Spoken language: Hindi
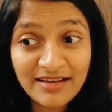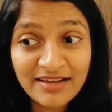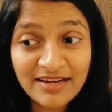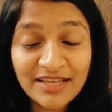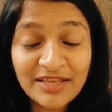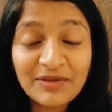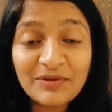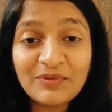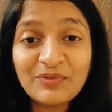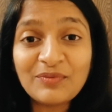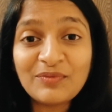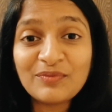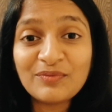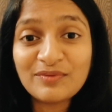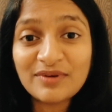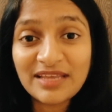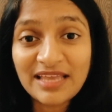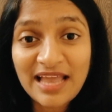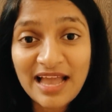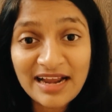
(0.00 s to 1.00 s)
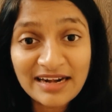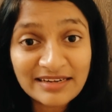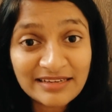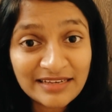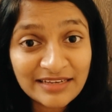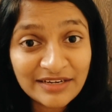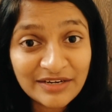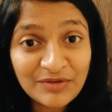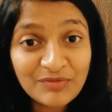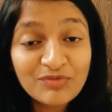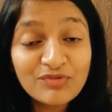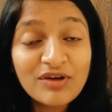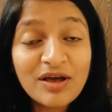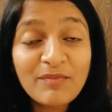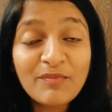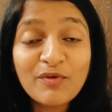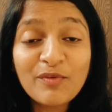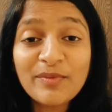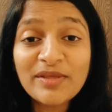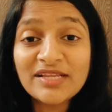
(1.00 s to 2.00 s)
आ रही हूँ रिएक्ट कर रही हूँ तो
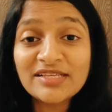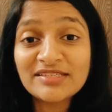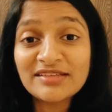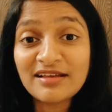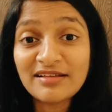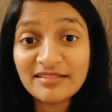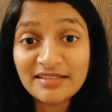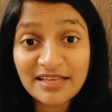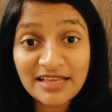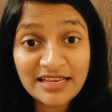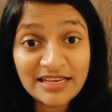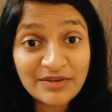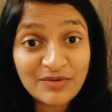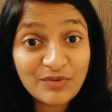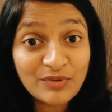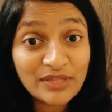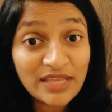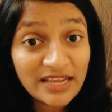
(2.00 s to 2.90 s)
आपको मेरे साथ इनको